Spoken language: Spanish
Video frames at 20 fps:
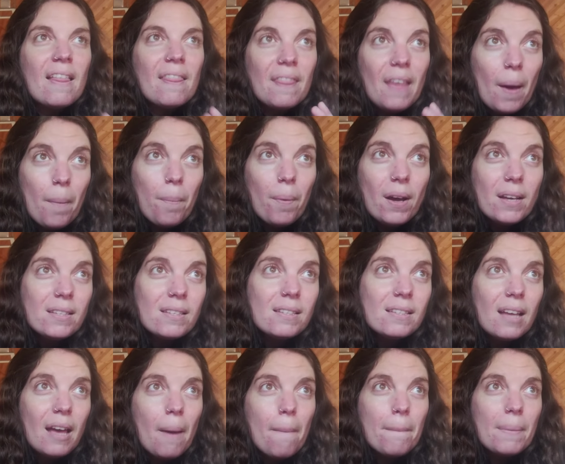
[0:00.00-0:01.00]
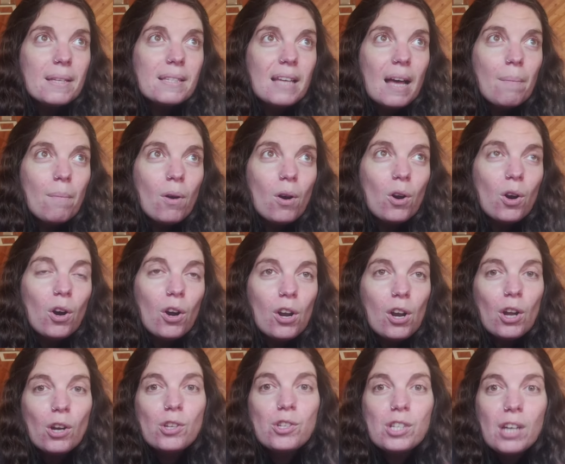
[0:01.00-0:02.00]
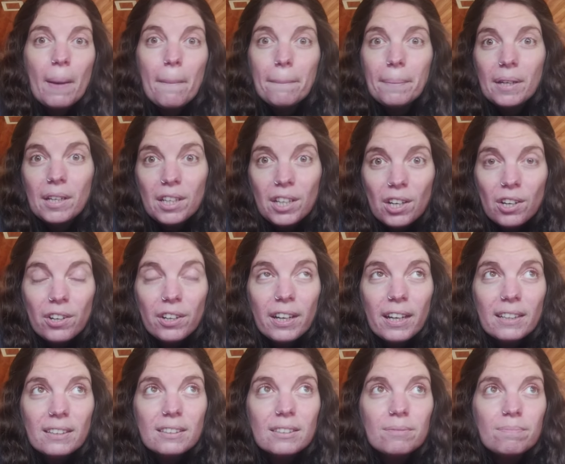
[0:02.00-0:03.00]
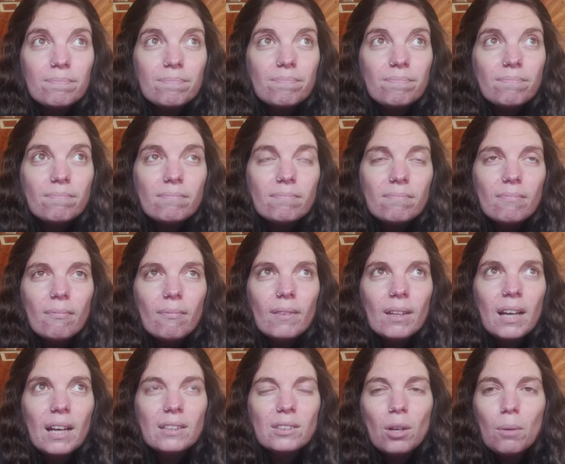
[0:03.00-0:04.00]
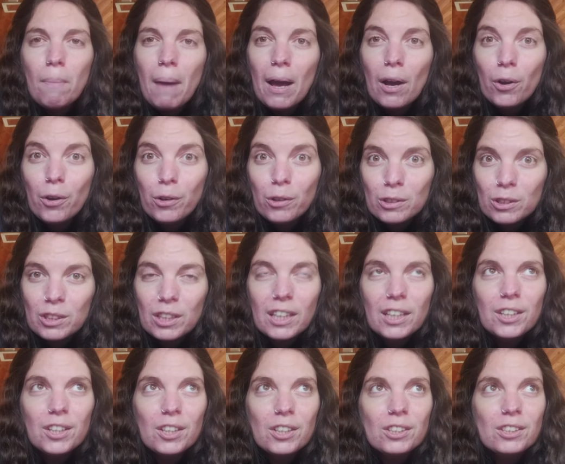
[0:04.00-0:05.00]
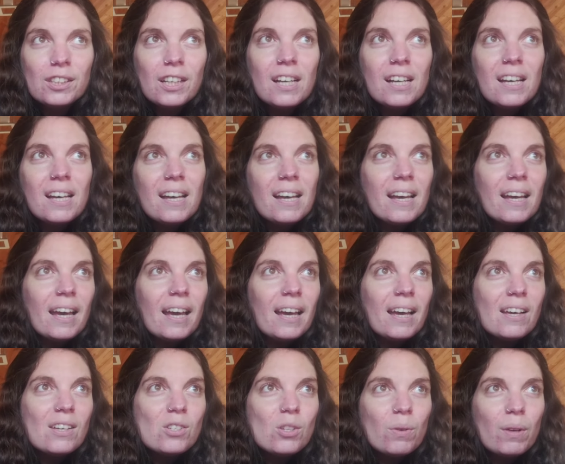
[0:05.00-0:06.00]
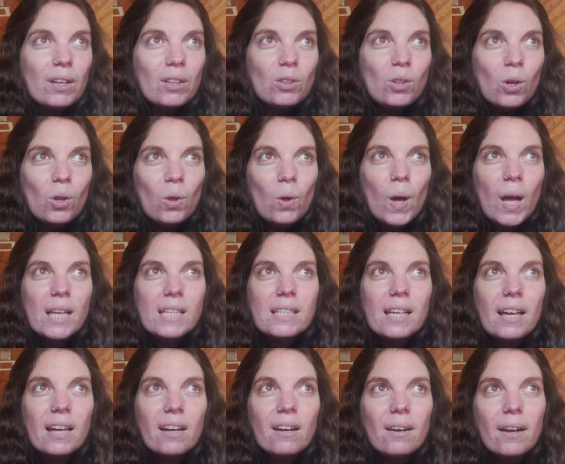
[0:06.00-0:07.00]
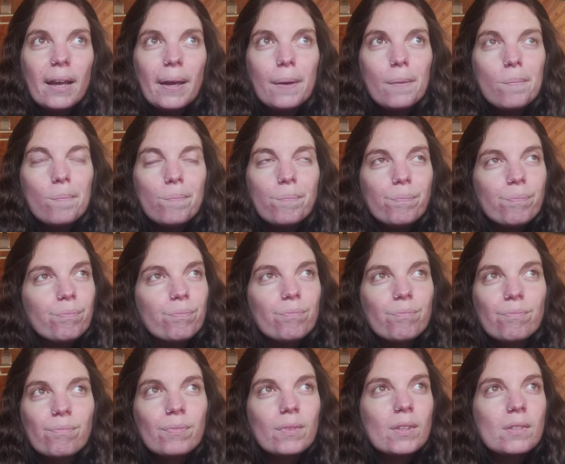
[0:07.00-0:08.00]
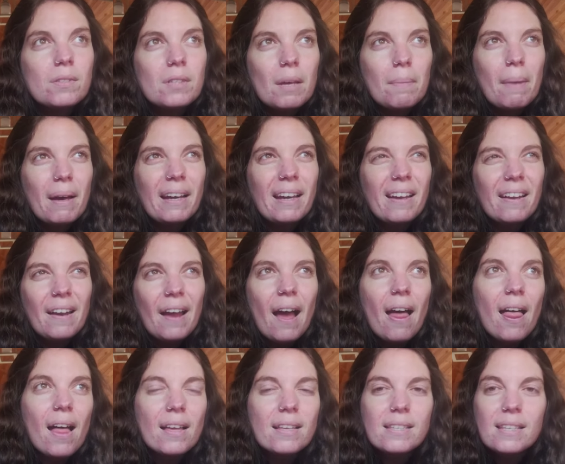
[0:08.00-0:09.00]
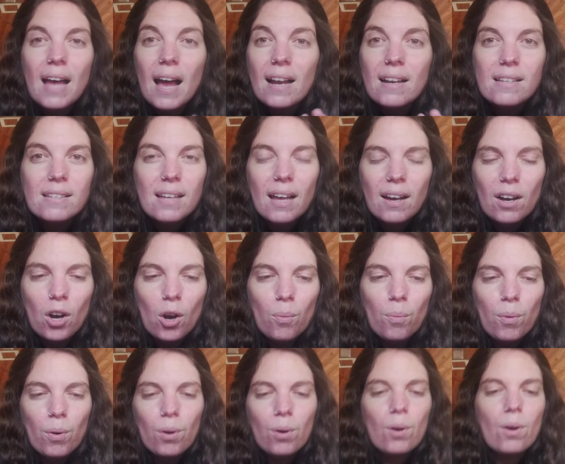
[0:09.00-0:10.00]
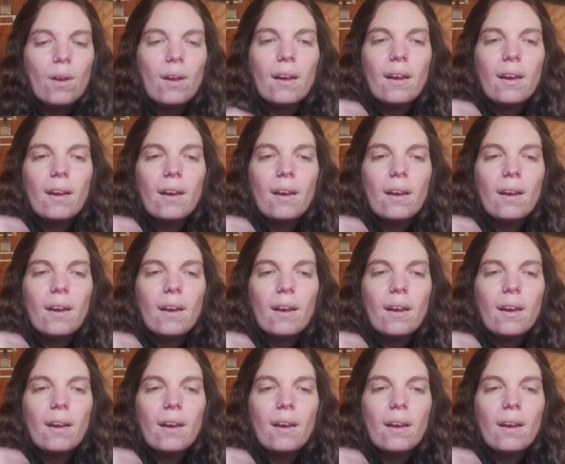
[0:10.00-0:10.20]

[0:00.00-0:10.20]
Después empezamos con los champiñones, que son más conocidos, eh, sobre todo hacer em, más que nada salsas como